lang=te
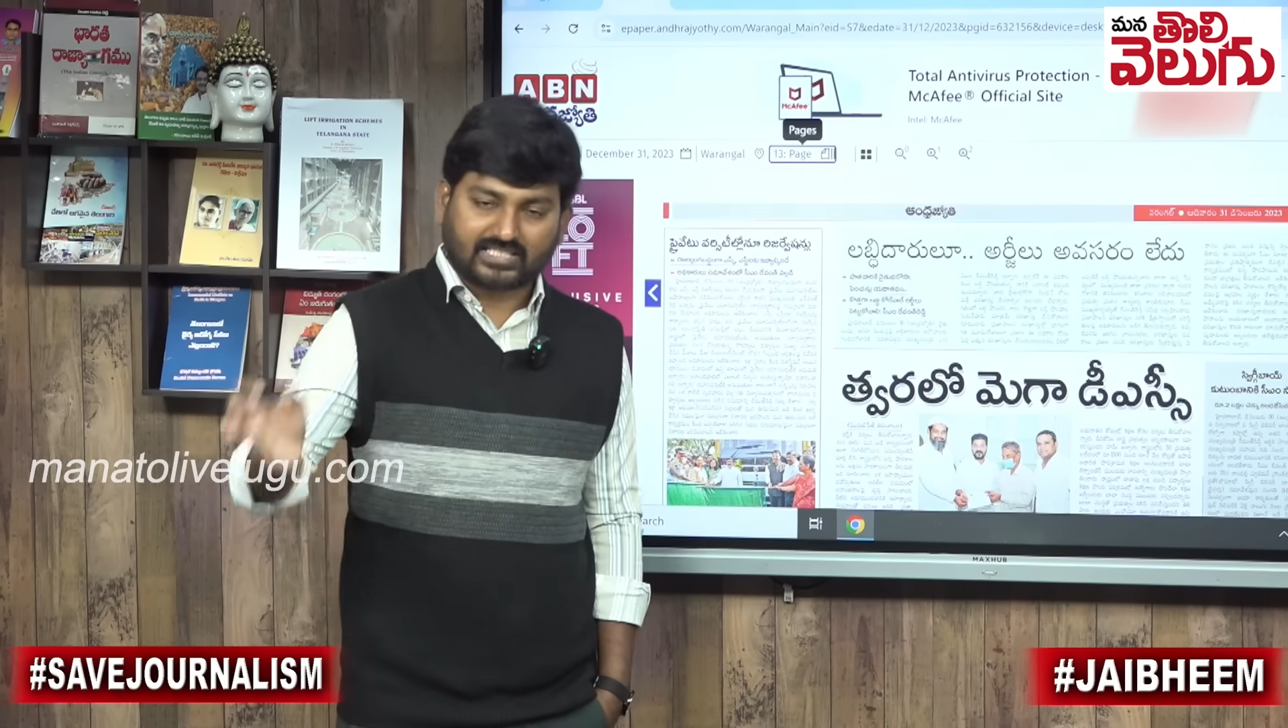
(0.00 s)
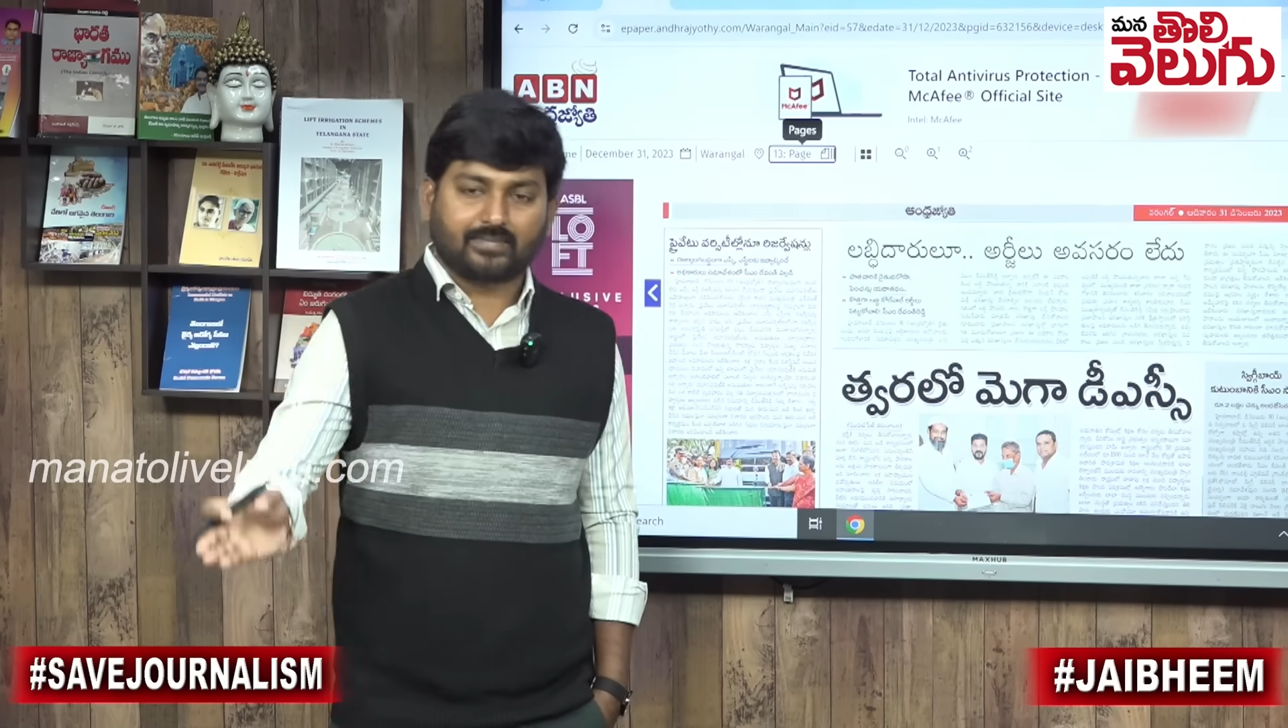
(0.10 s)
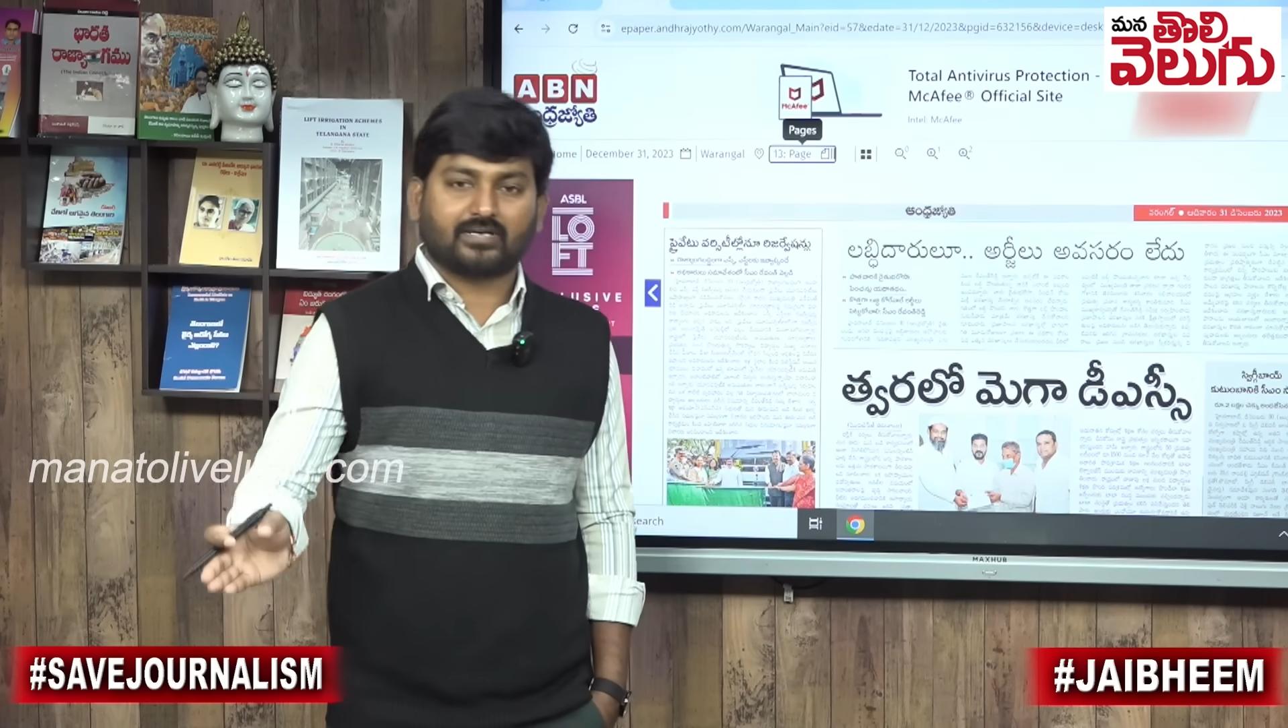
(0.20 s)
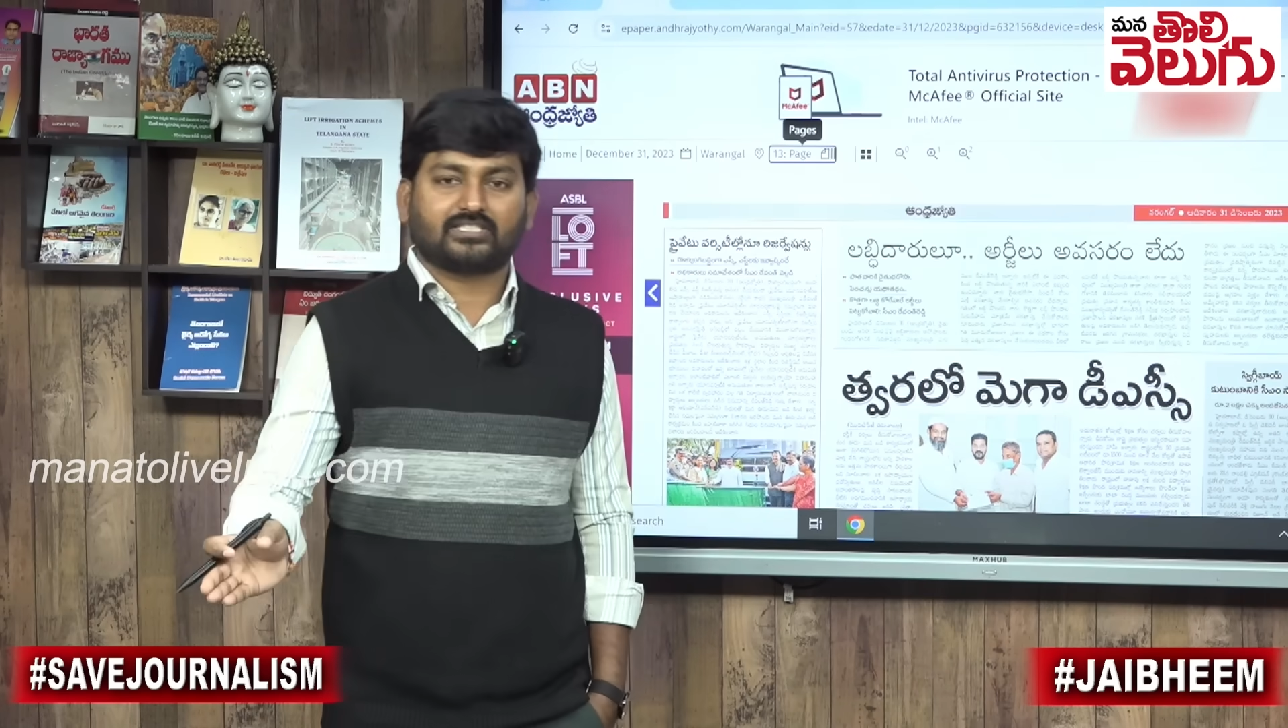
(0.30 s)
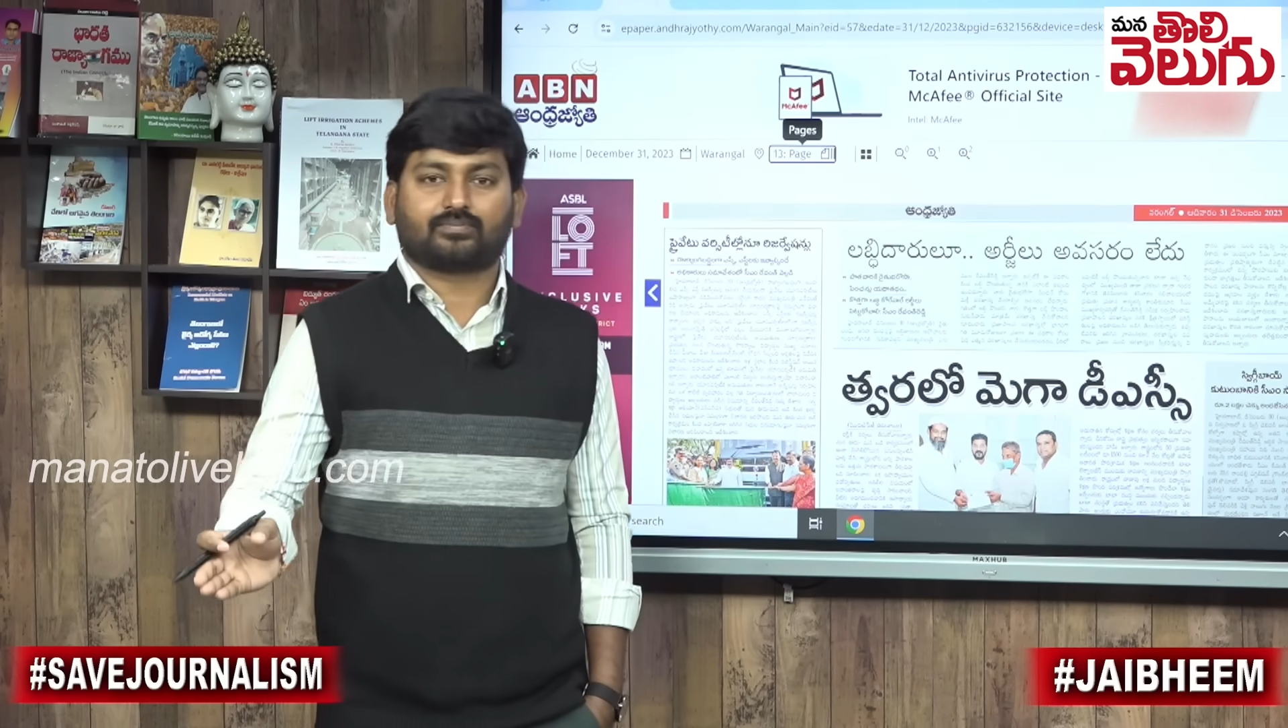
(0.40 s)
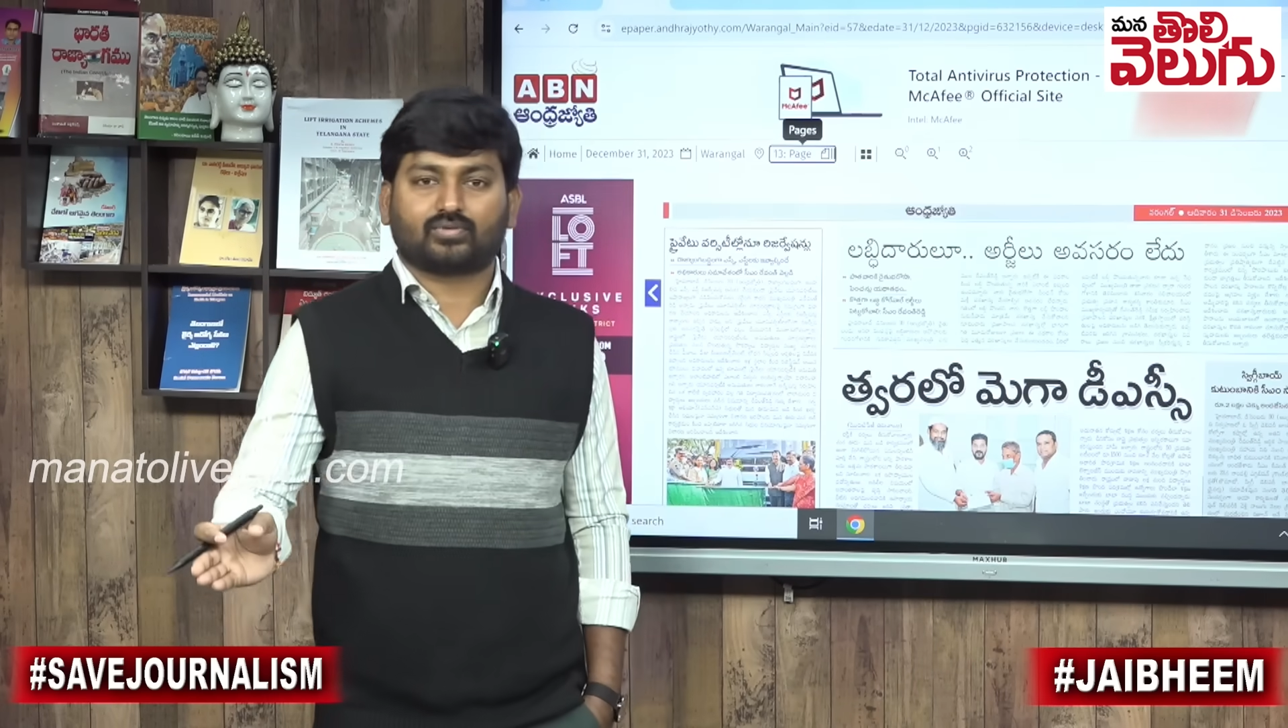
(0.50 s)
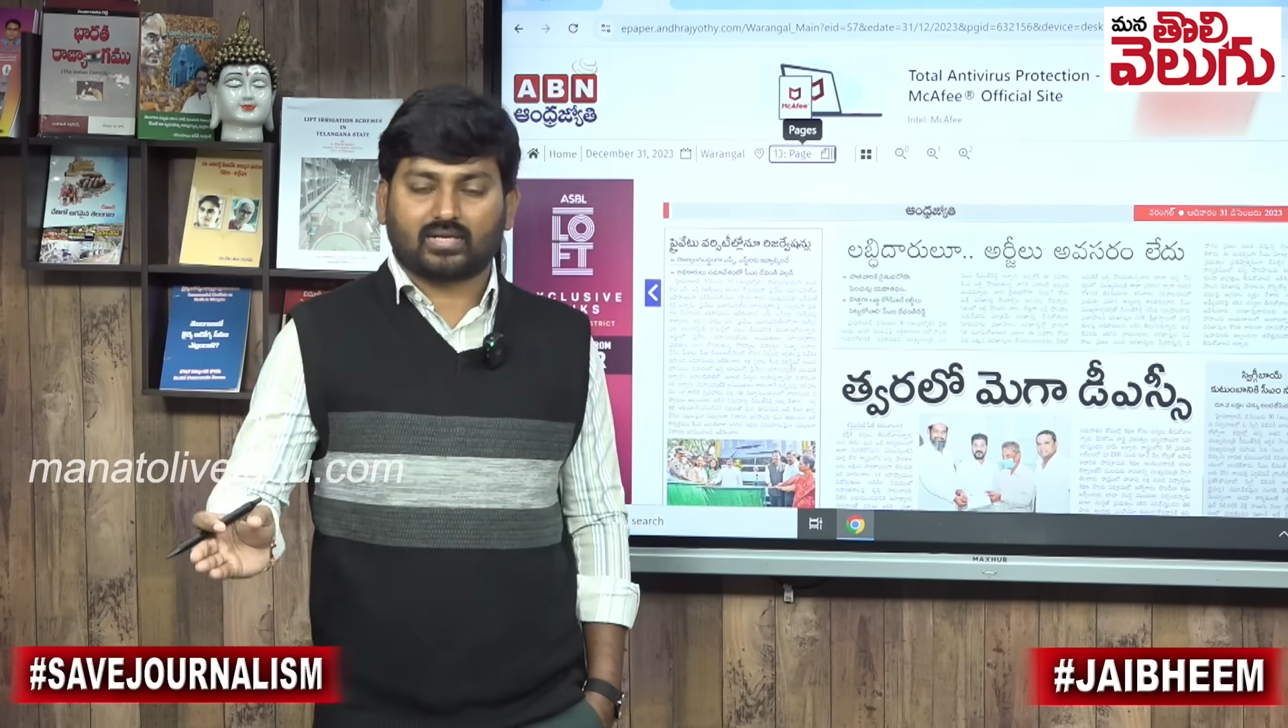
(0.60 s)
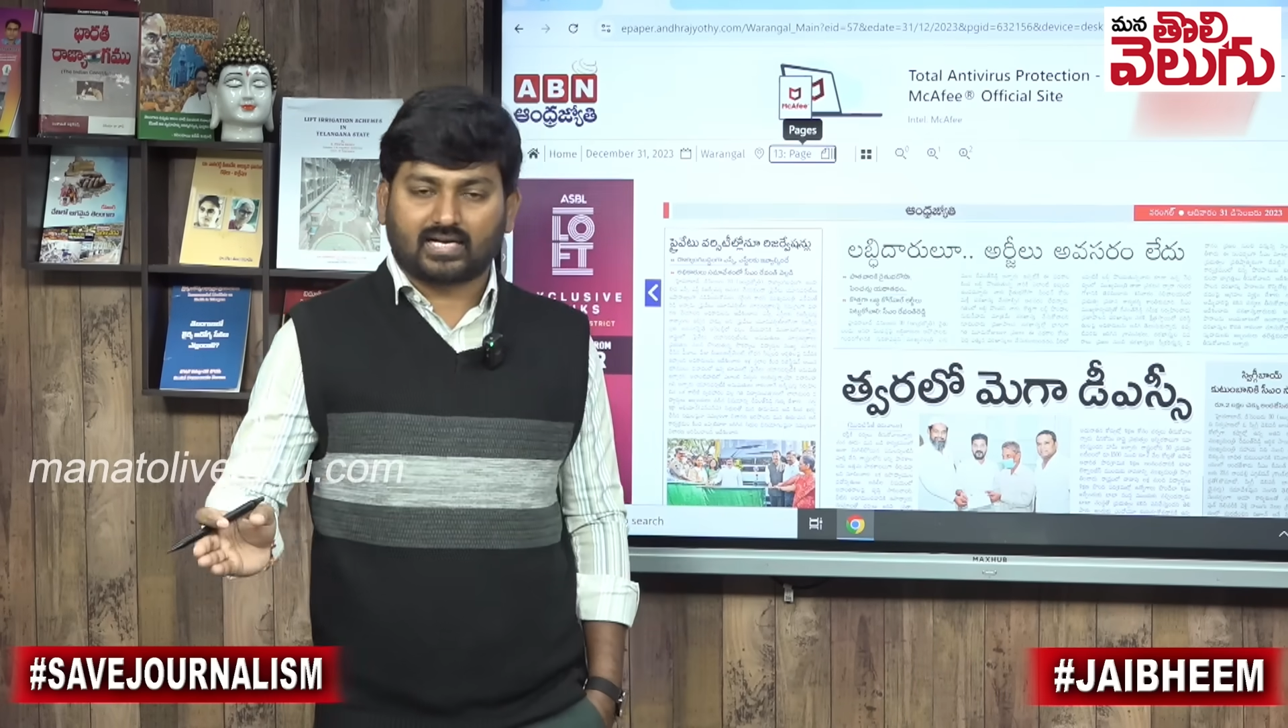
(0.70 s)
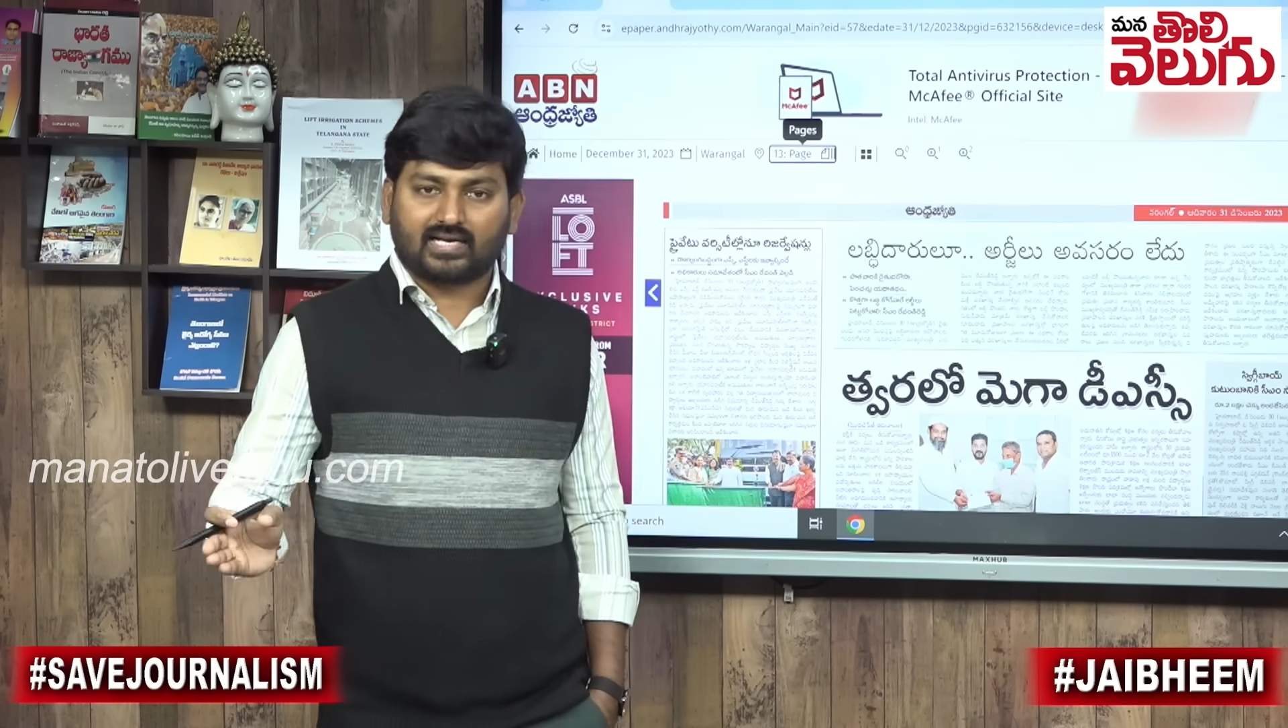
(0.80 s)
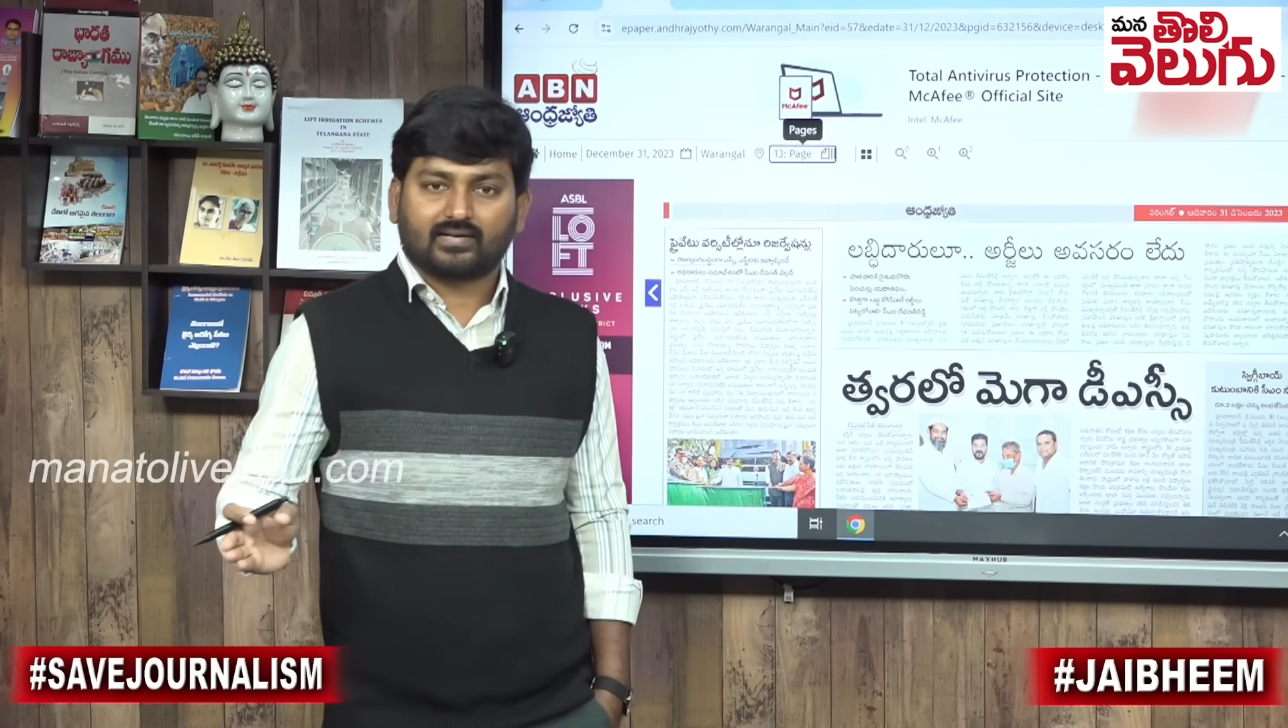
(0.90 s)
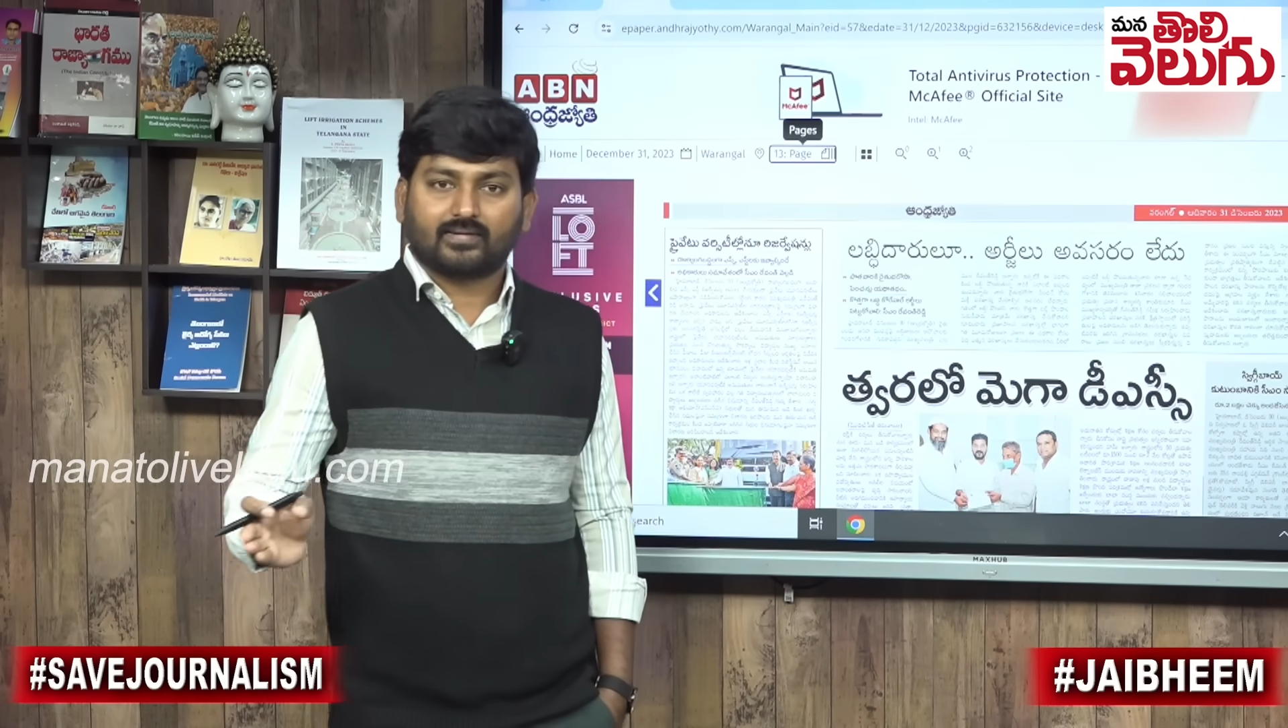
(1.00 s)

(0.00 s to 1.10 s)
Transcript: చేయమని చెప్తున్నారా